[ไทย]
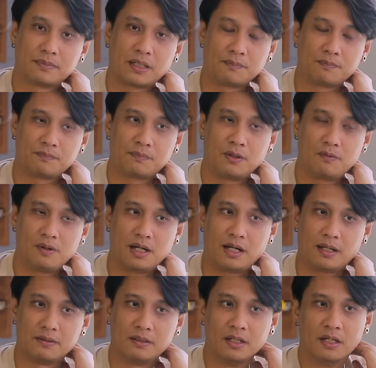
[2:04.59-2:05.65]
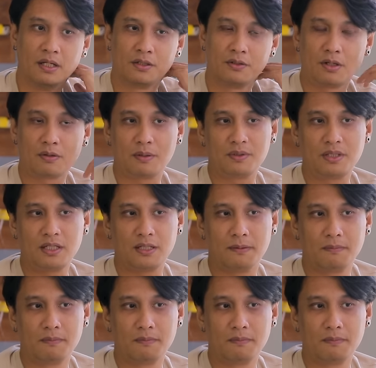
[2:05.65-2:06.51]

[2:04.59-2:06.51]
แต่เพราะว่าด้วยความที่